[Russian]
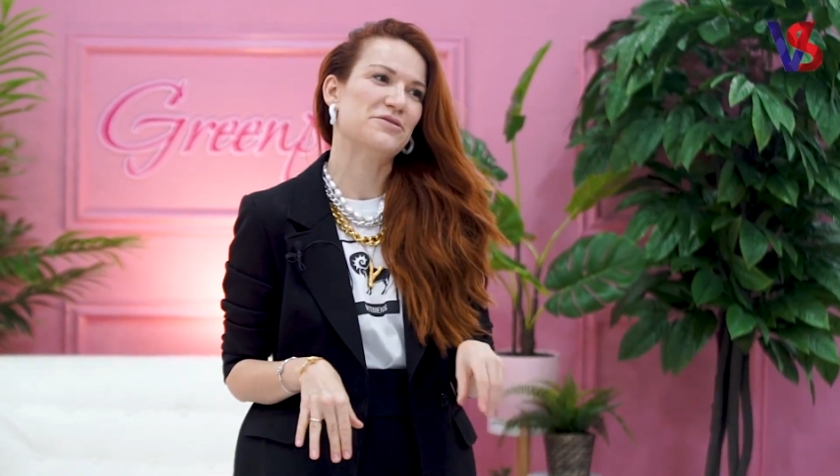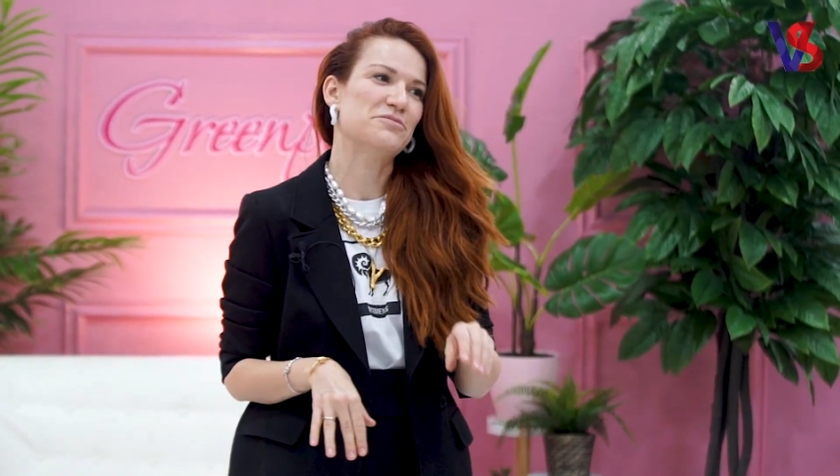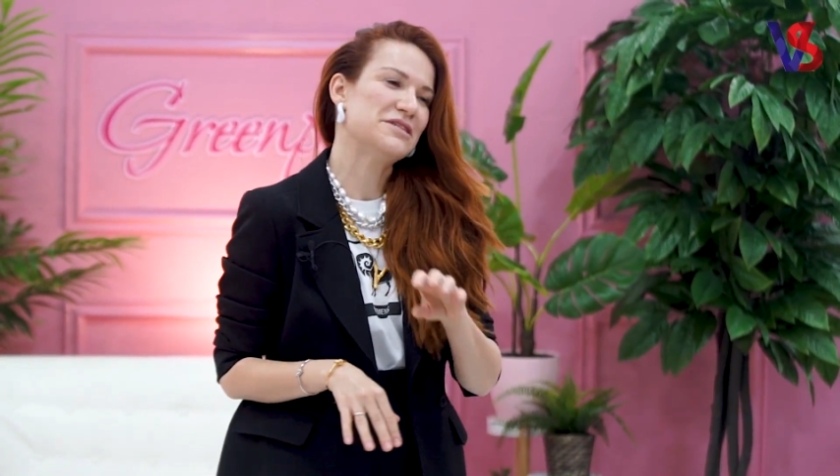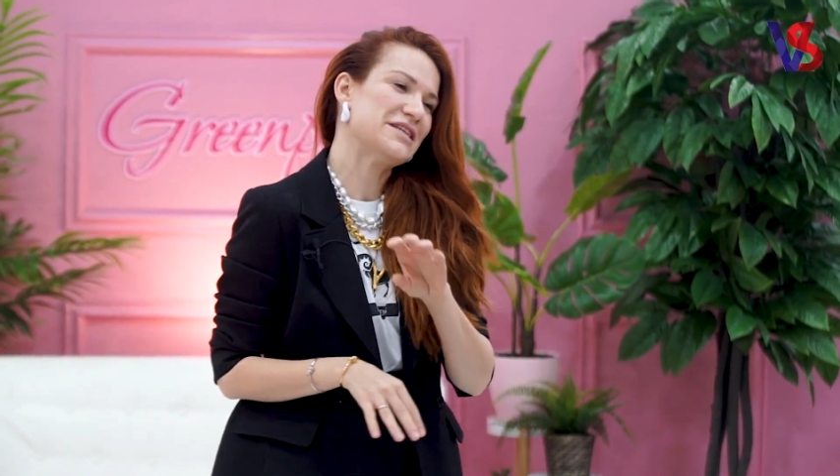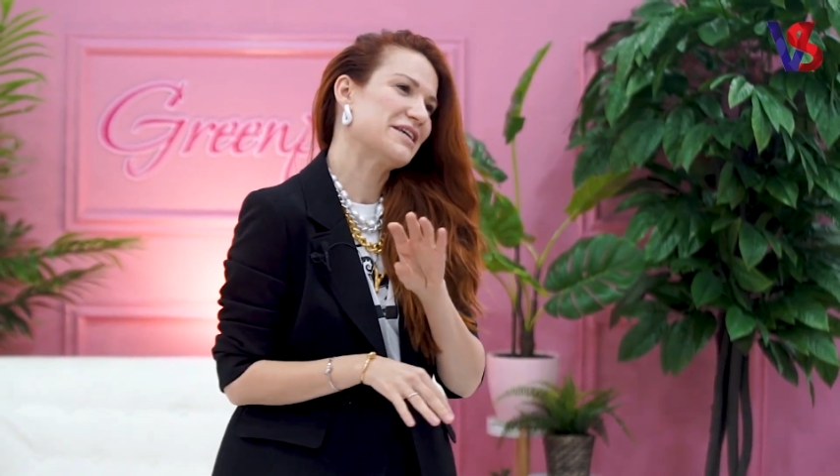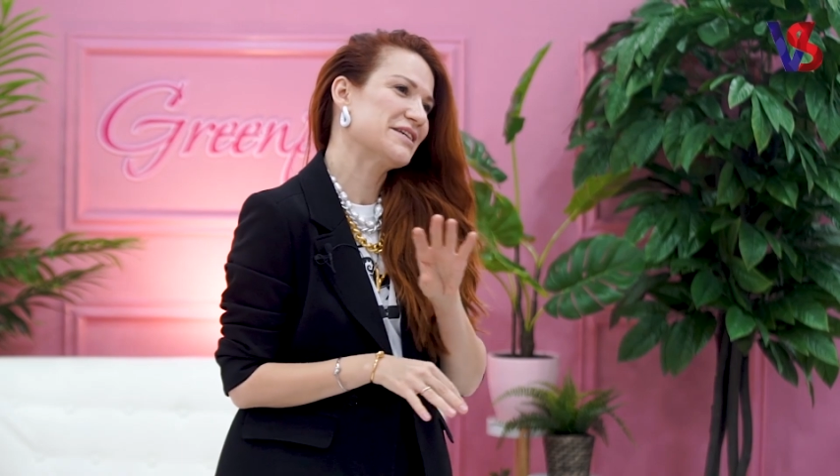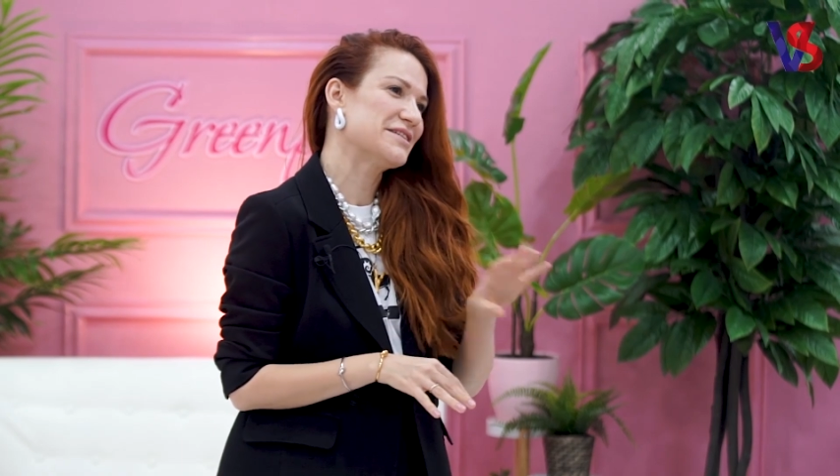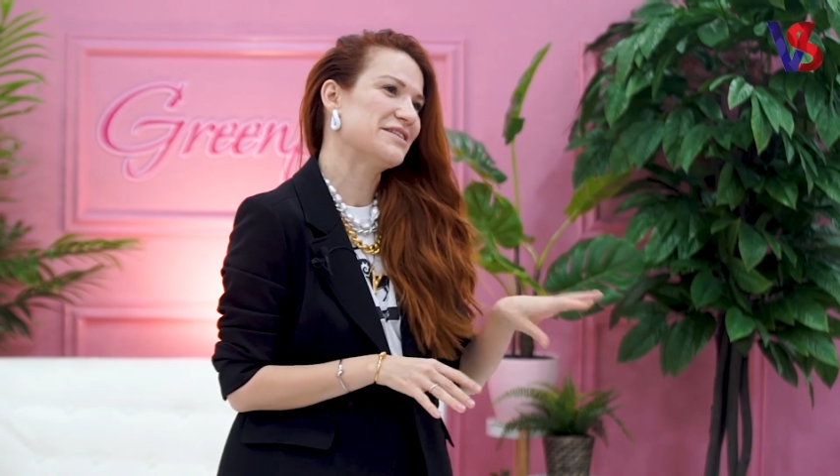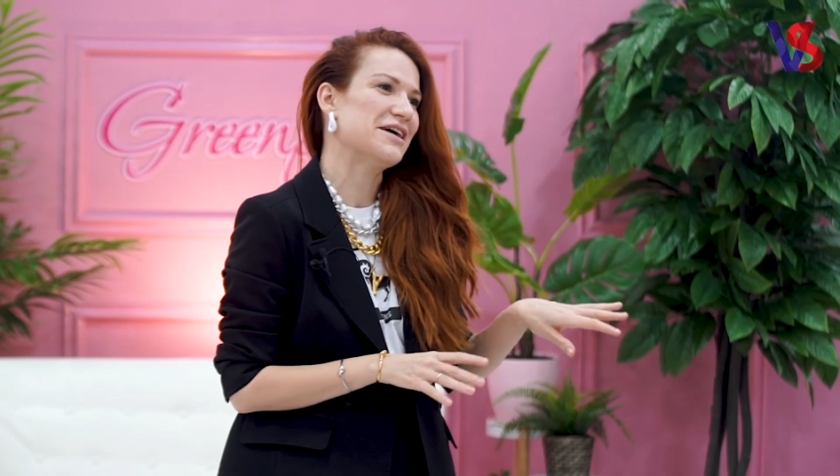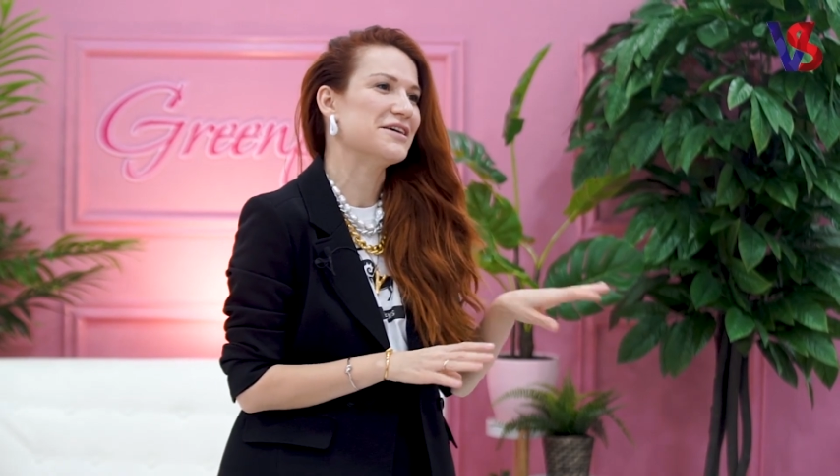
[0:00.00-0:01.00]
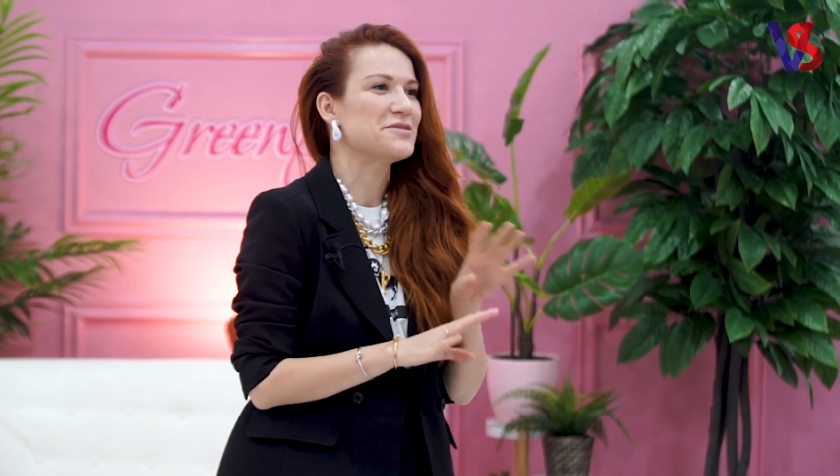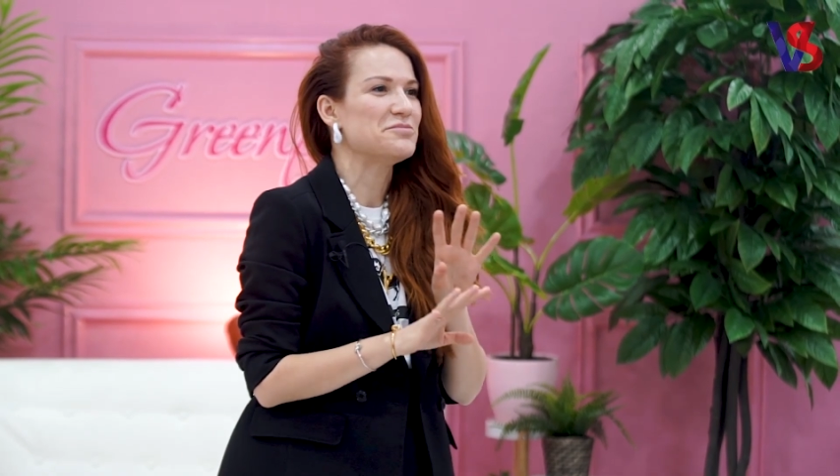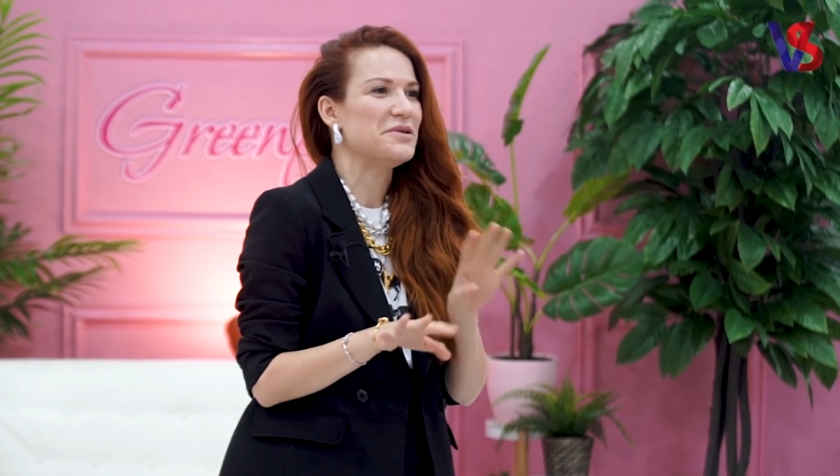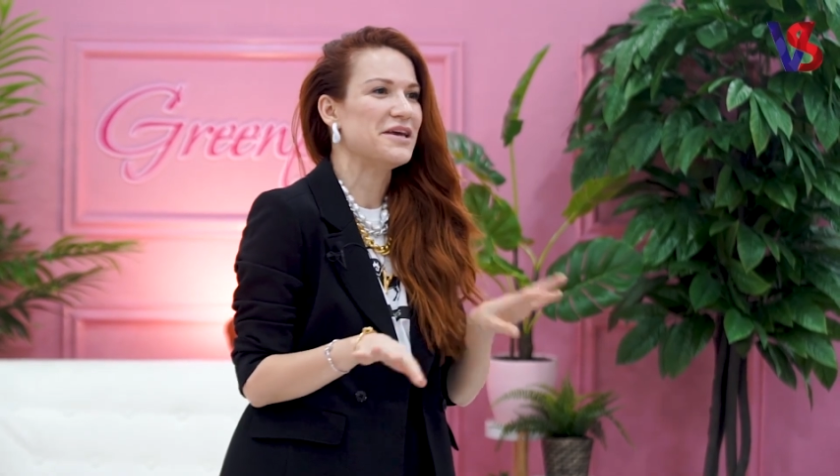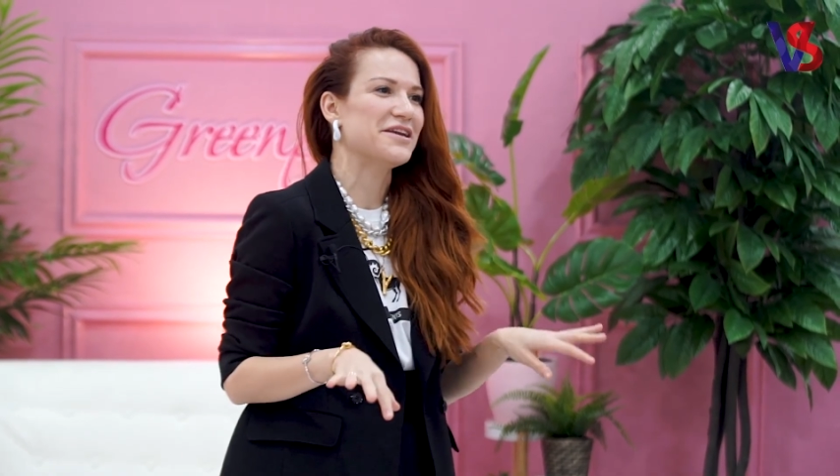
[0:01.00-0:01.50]
но без всяких страз,
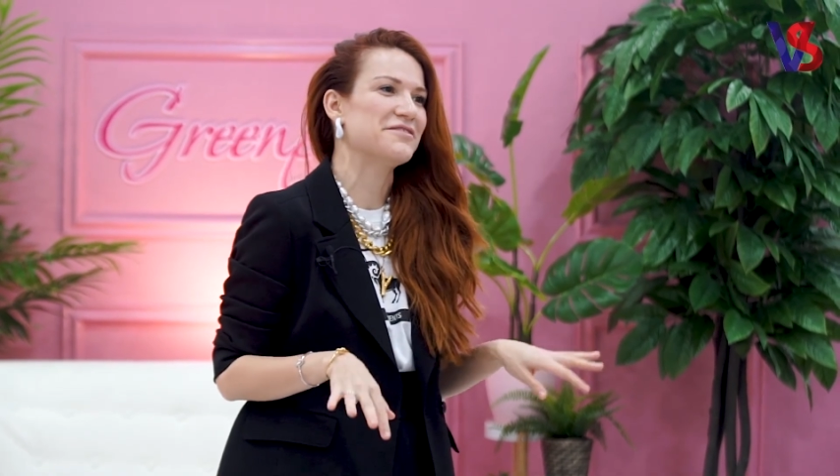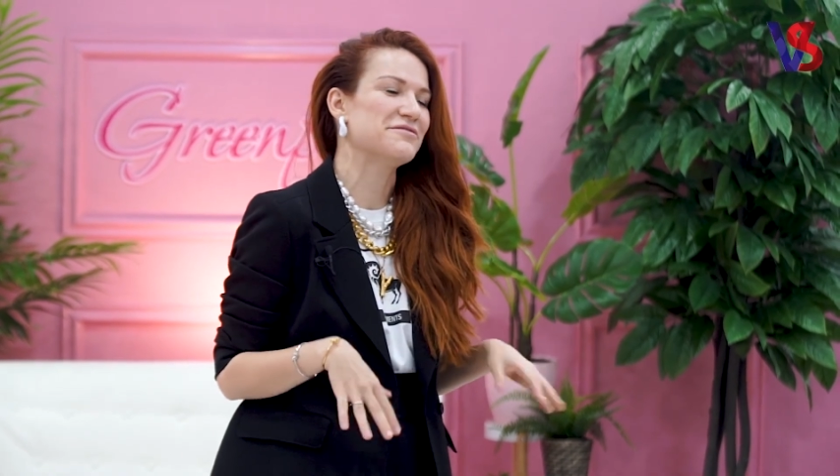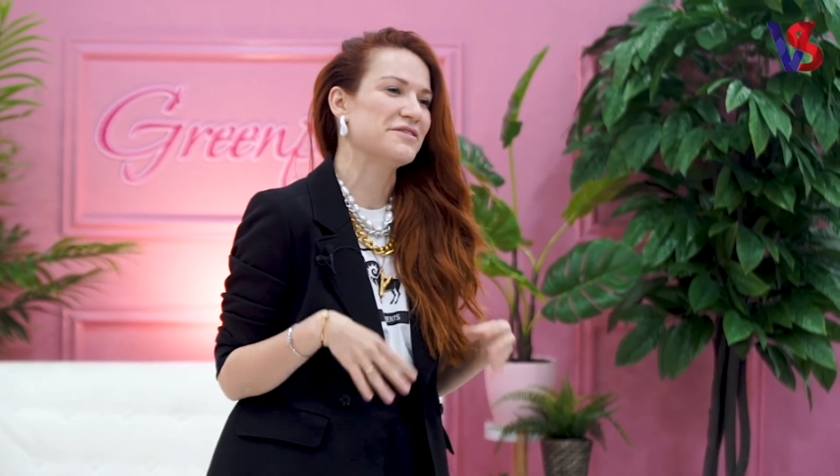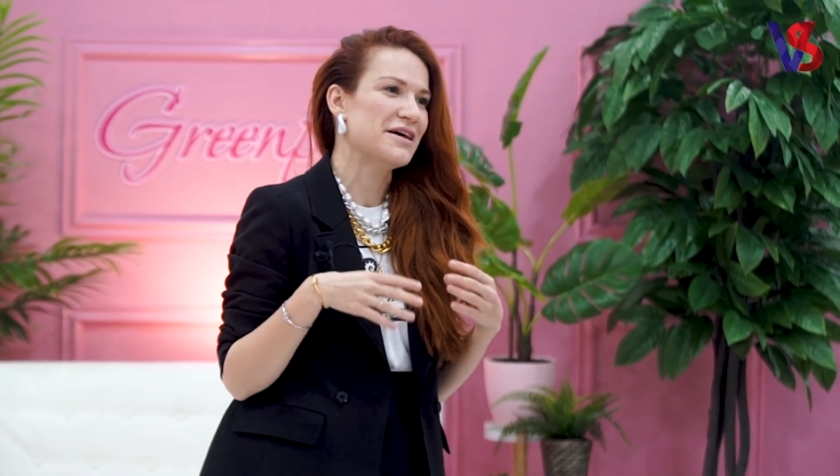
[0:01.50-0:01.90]
перьев,